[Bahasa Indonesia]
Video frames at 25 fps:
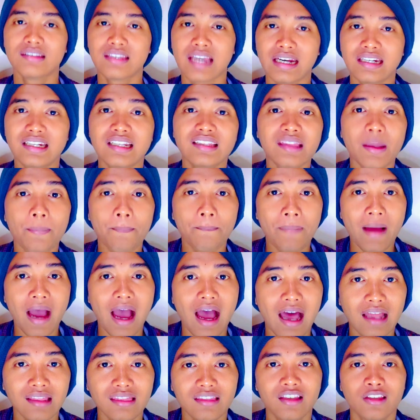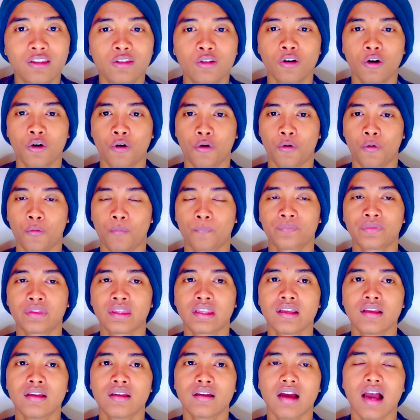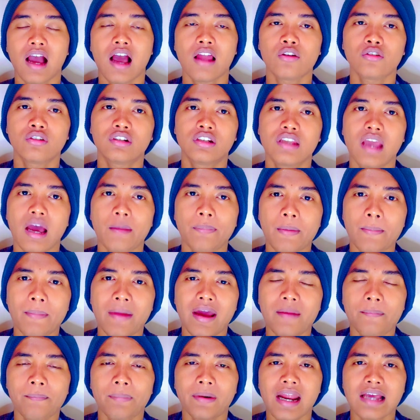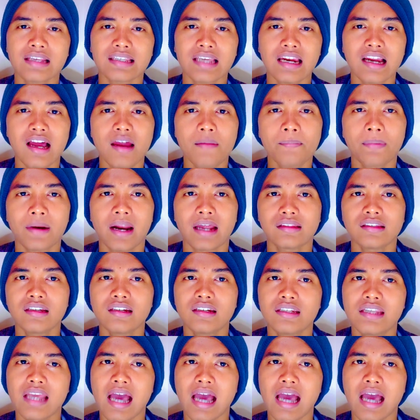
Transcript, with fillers: jadi tepat gitu loh kalau dia pemain perasaan kan berarti